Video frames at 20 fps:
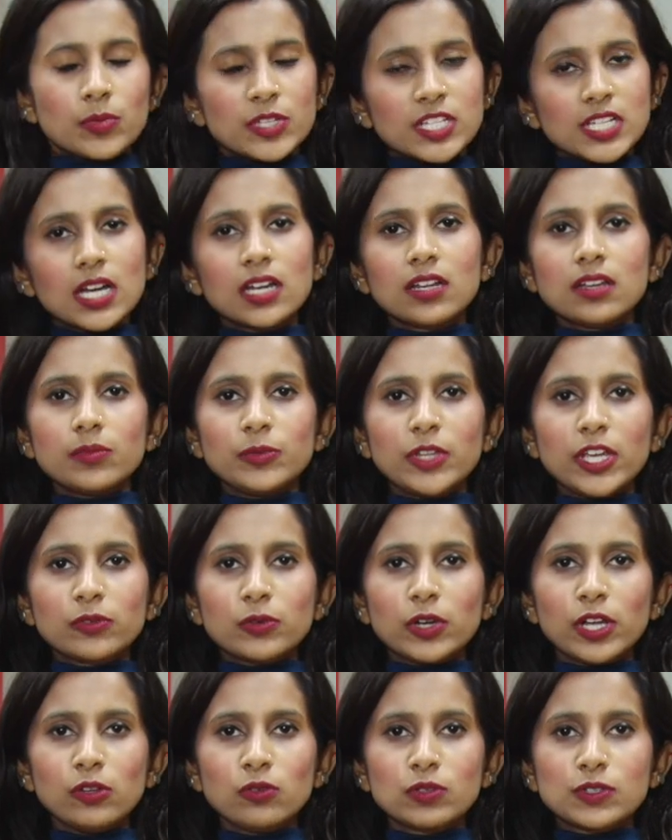नमस्कार आप देख
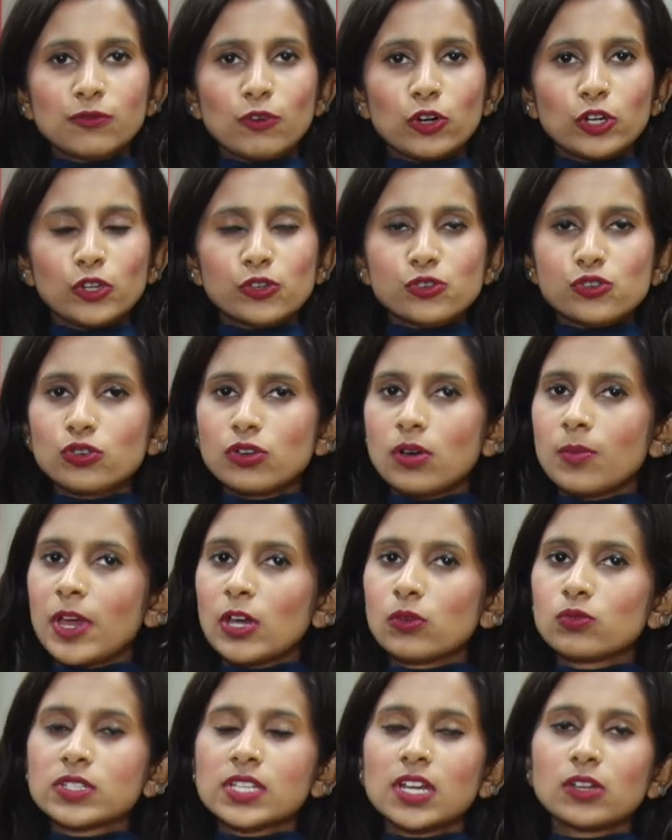रहे हैं न्यूज फॉर नेशन और मैं
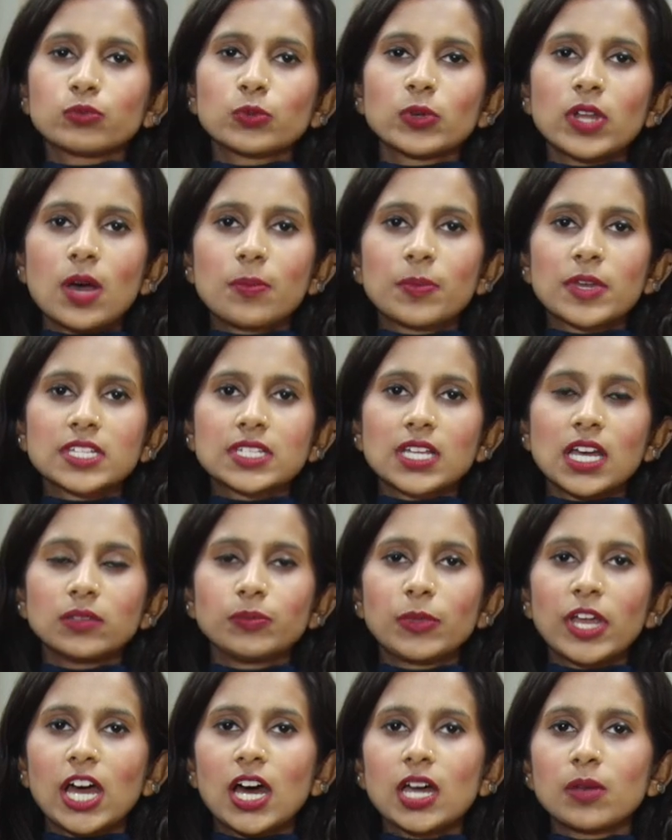हूं सांत्वना आपके साथ
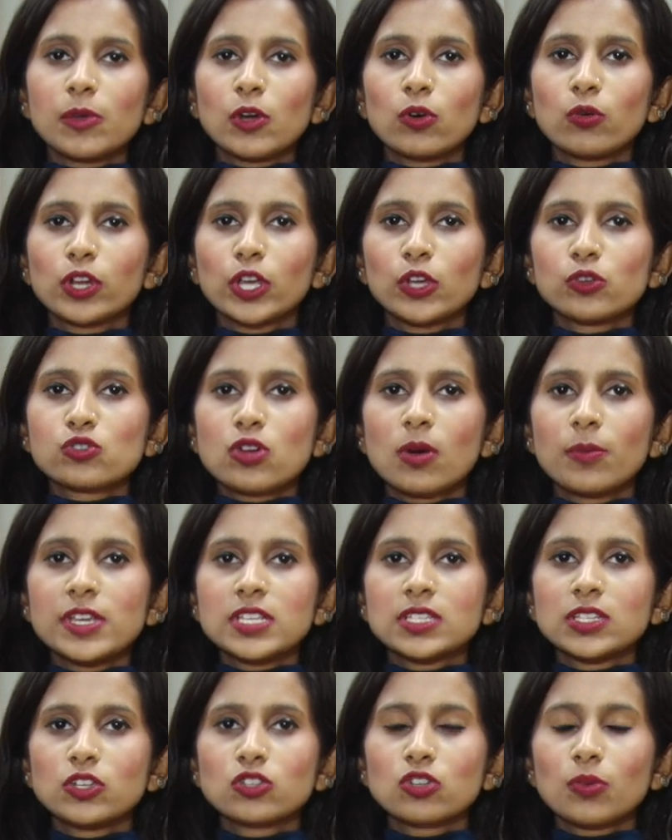बिहार में हो रहे
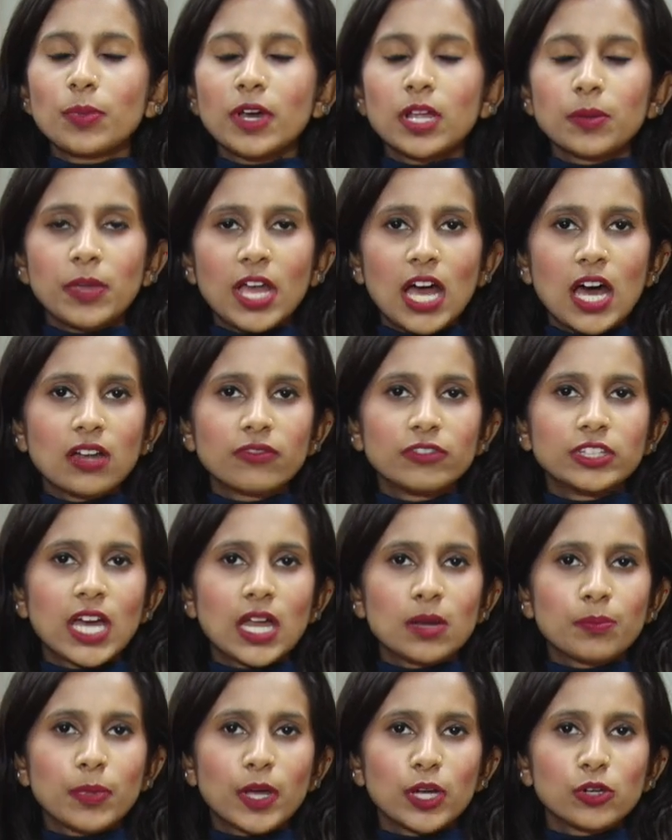24 सीटों पर बिहार
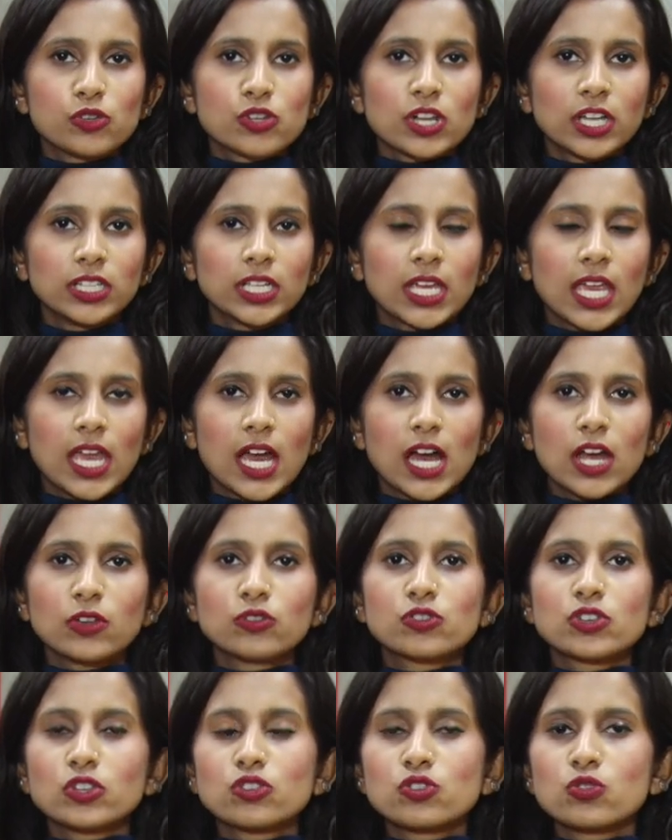विधान परिषद के
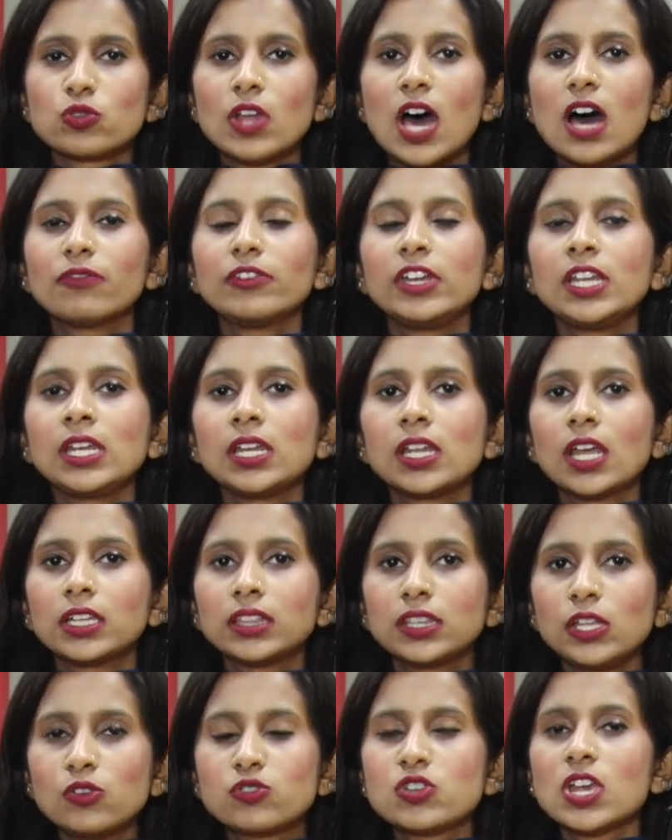आज चुनावी
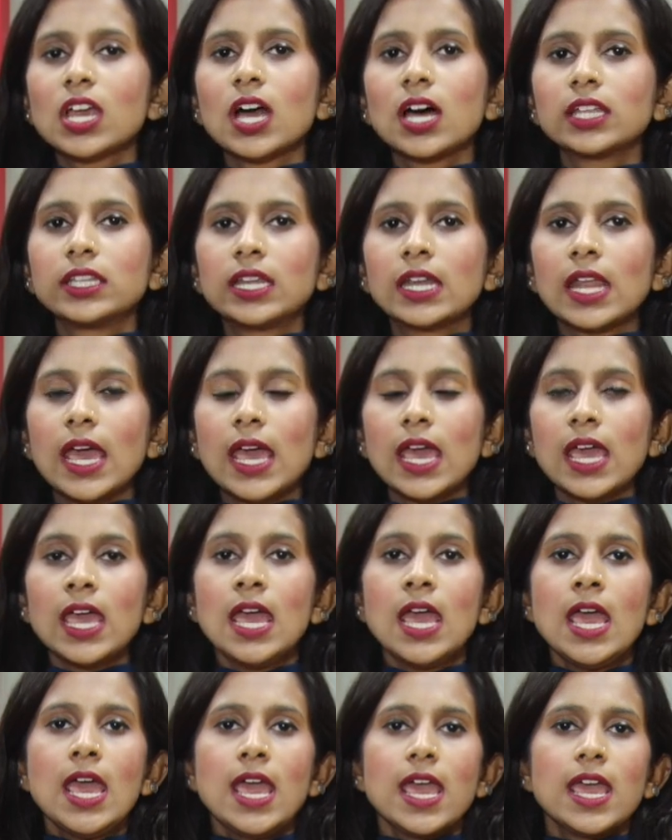नतीजे का दिन है
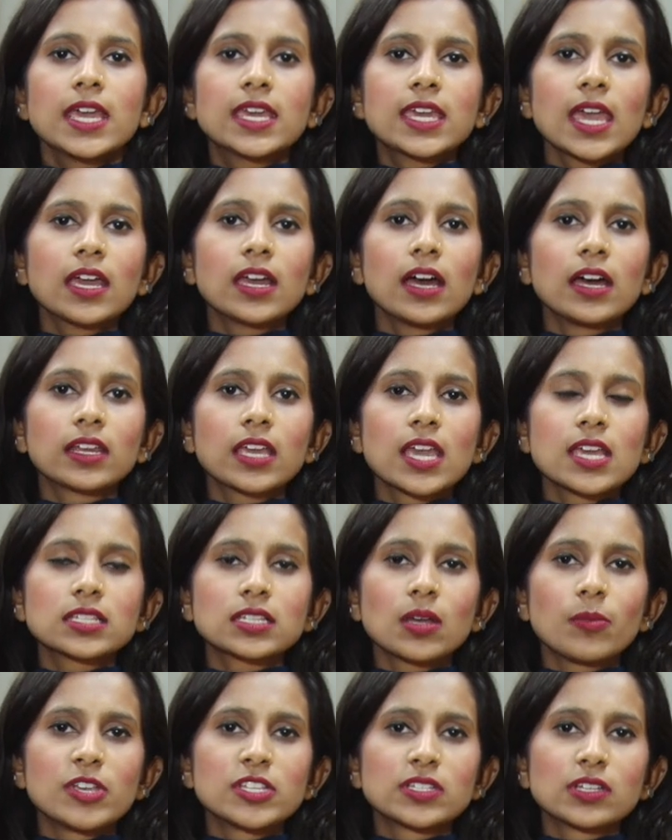एक एक करके
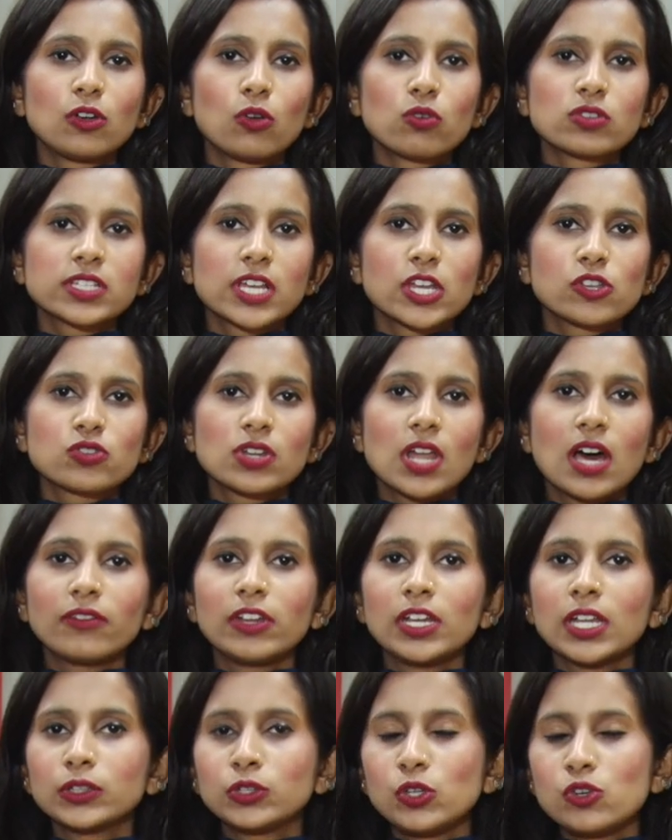सभी जिलों से
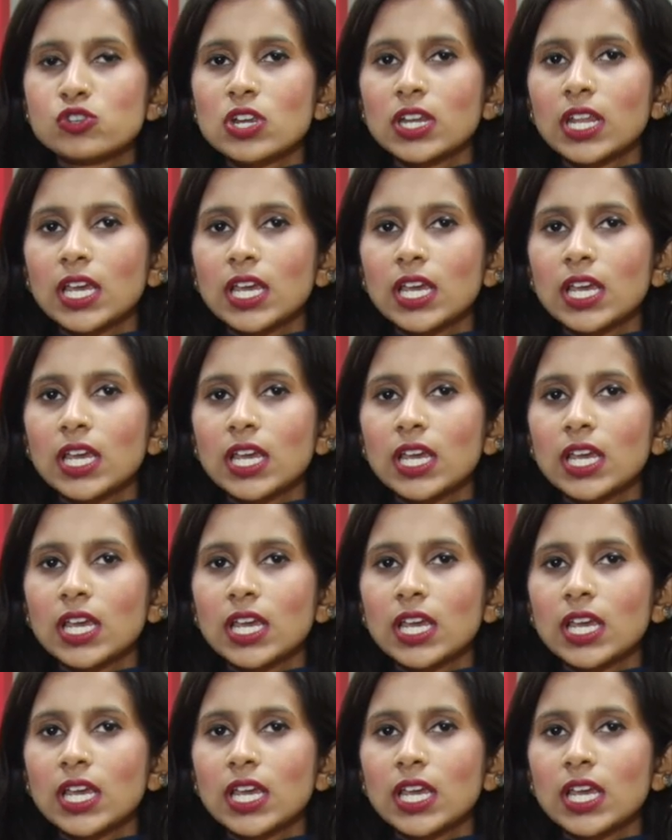चुनावी नतीजे